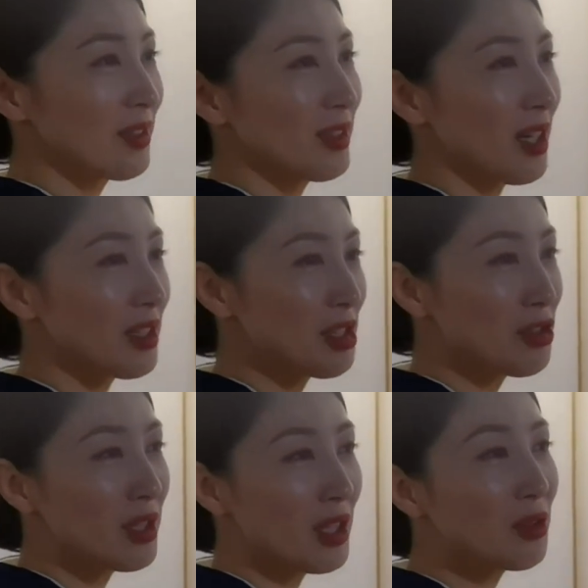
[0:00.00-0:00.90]
活気づ
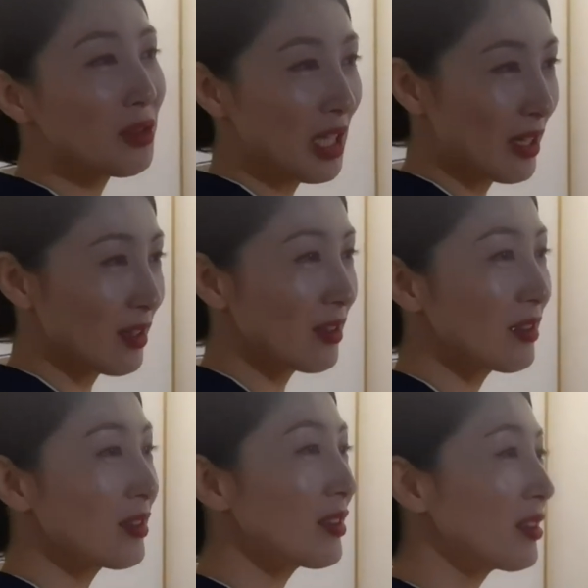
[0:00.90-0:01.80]
いていいよね。そう
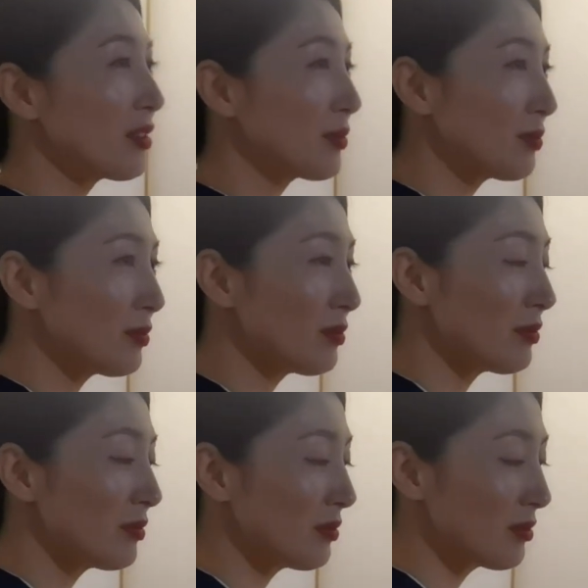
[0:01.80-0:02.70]
ですね。
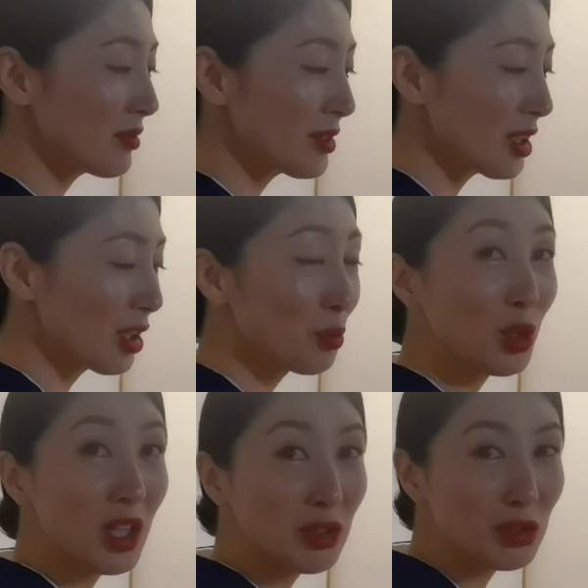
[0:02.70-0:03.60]
いや、でも
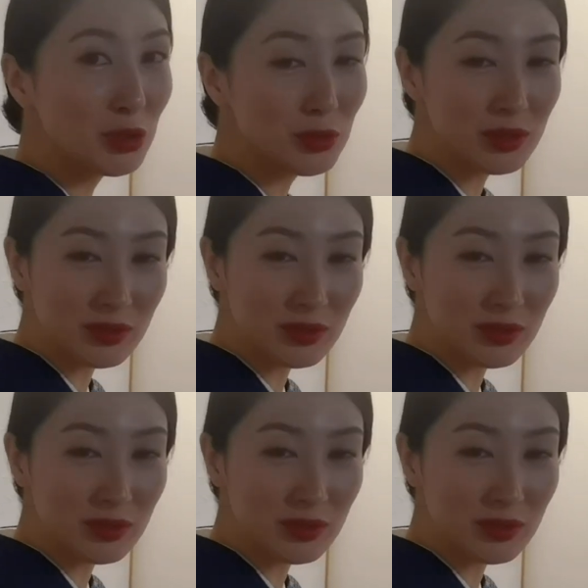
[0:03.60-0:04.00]
何よりも